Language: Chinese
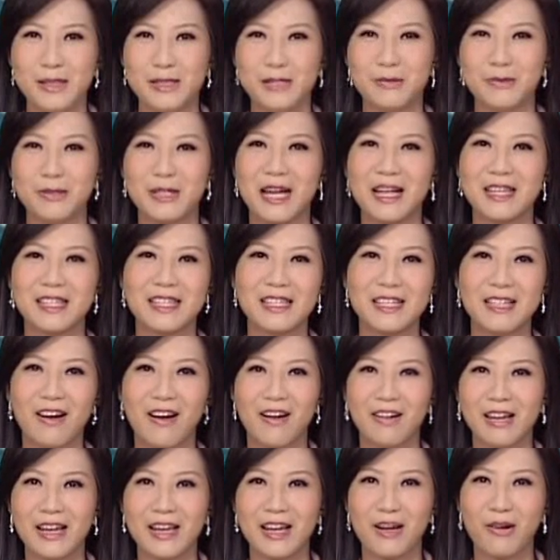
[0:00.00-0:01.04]
新闻开始
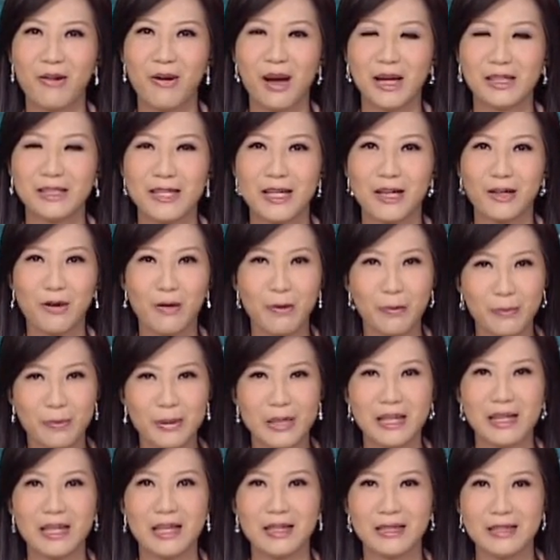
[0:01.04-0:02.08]
哦，咱来看这个国
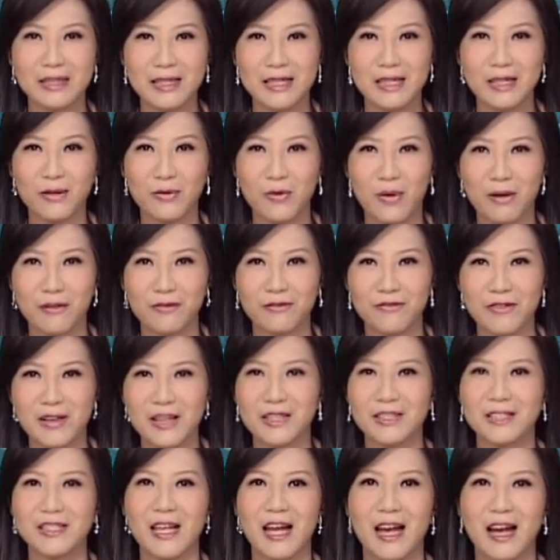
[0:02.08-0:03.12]
片逆光
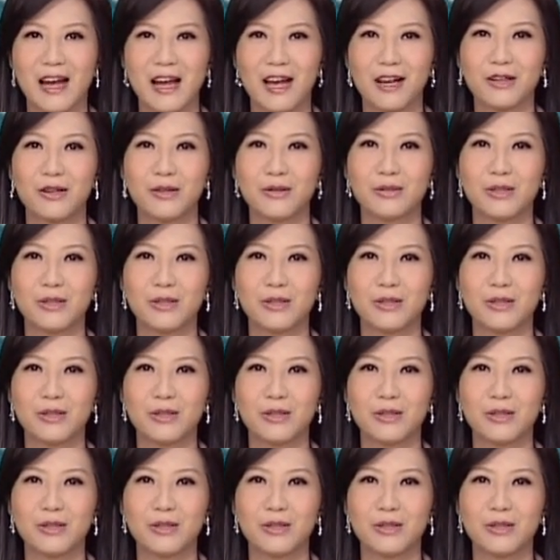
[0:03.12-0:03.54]
飞翔，啊，